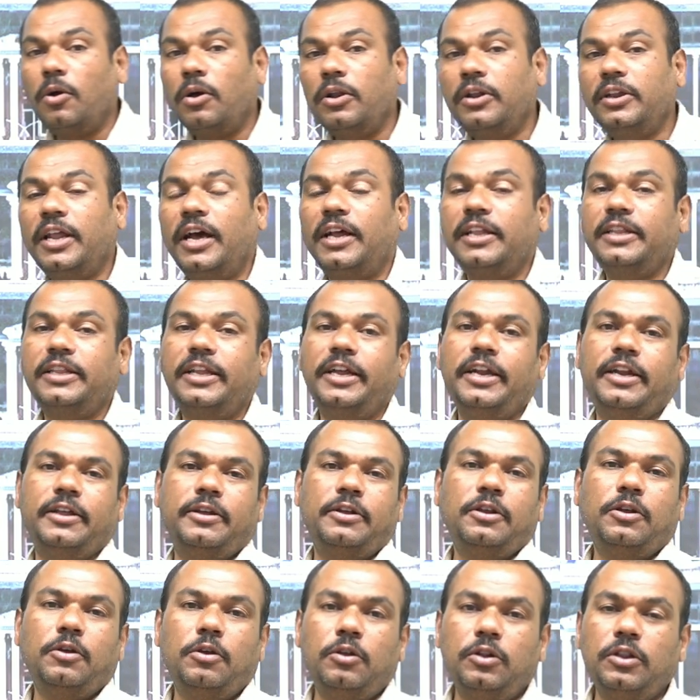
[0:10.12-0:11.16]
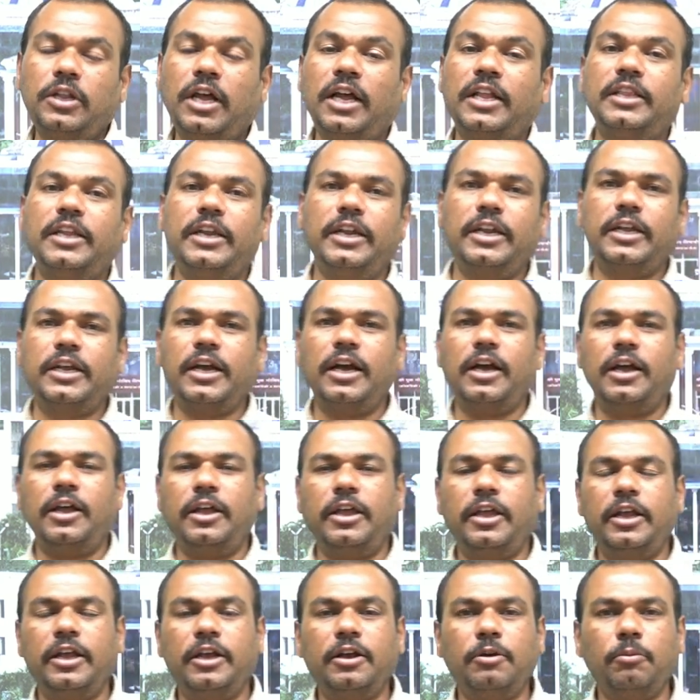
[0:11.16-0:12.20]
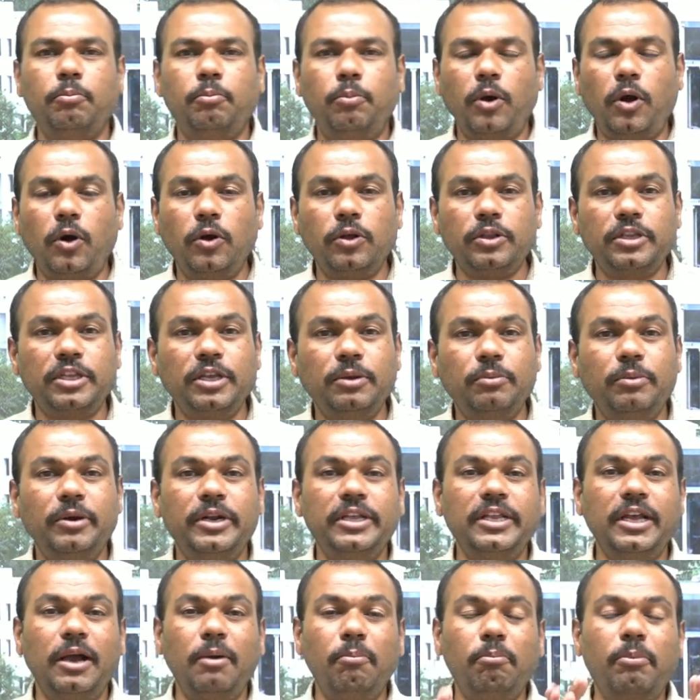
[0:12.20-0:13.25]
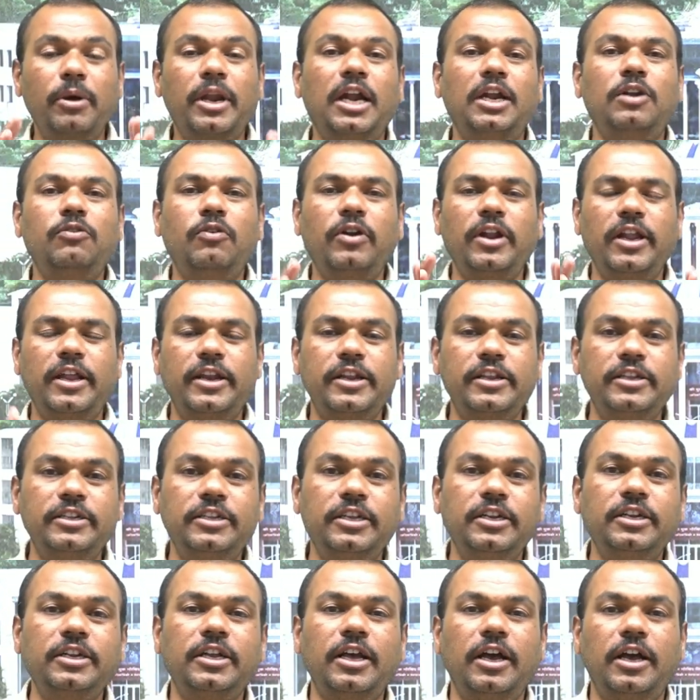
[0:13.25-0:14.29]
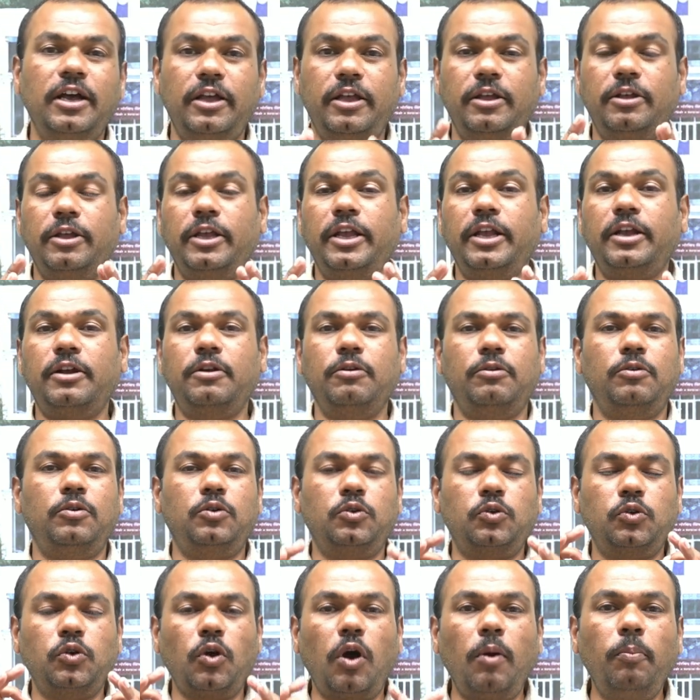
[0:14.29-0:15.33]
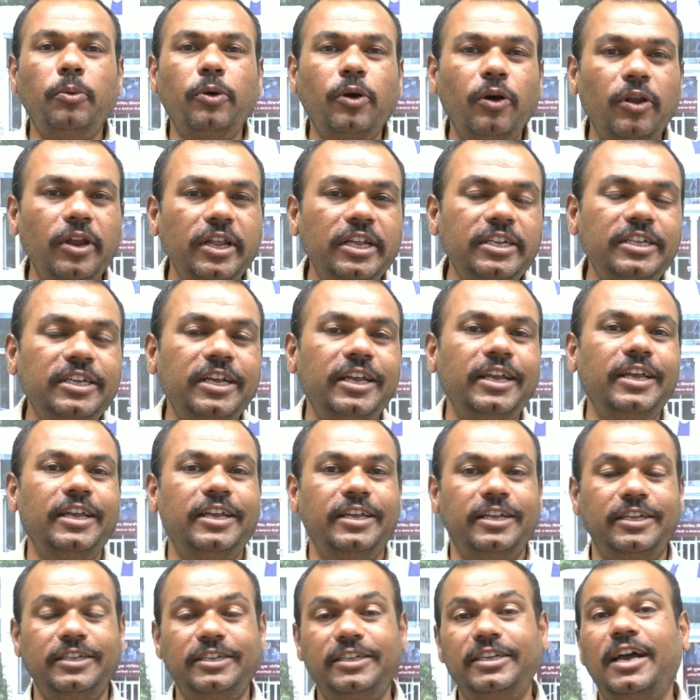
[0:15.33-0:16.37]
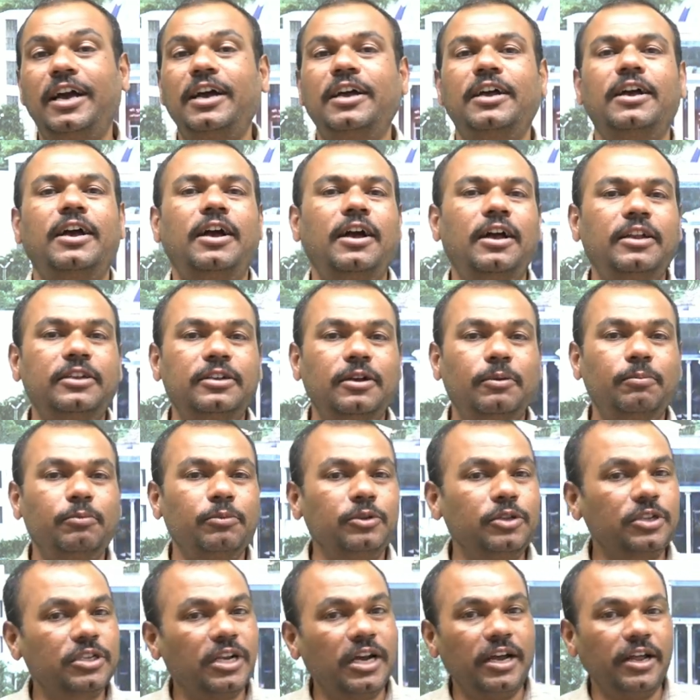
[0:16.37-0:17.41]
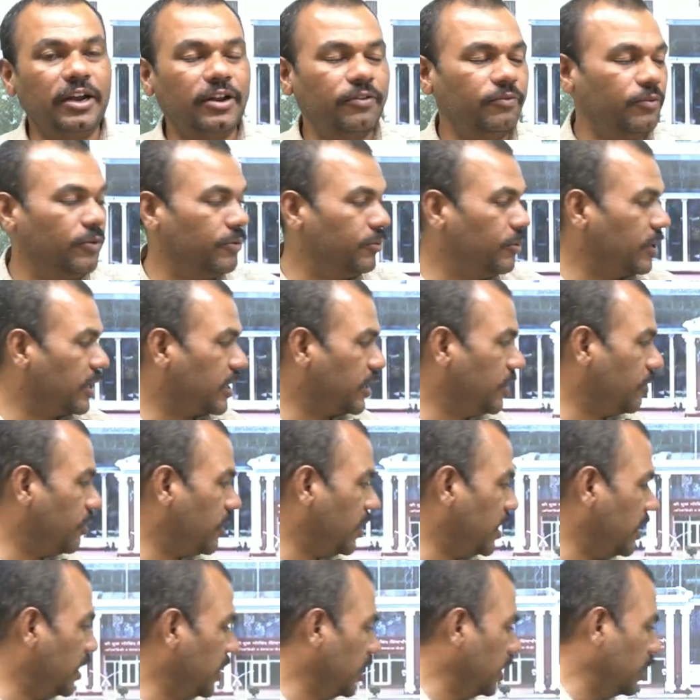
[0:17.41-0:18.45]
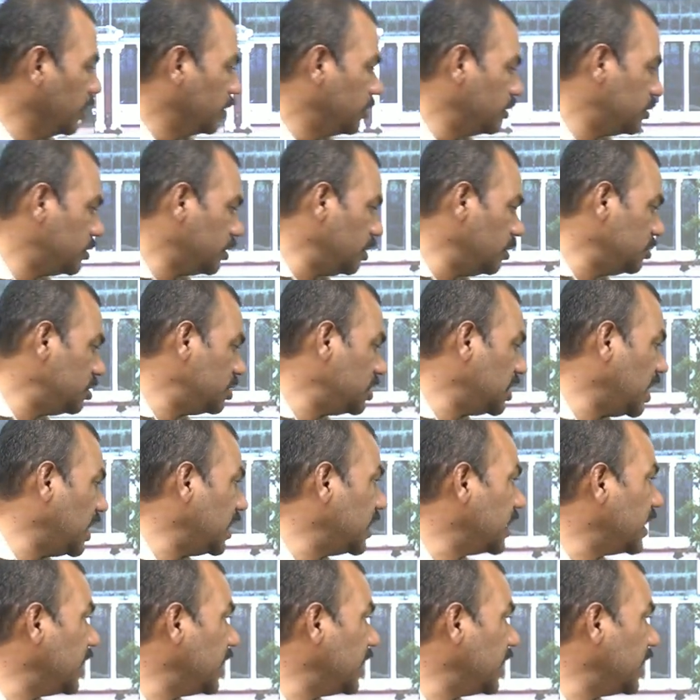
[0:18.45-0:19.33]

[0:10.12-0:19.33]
नांदेड़ नांदेड़ का एक बहुत ही बढ़िया मराठवाड़ा रीजन का एक टॉप कॉलेज है जहां आज हम इसका रिव्यू देखने वाले तो चलो स्टार्ट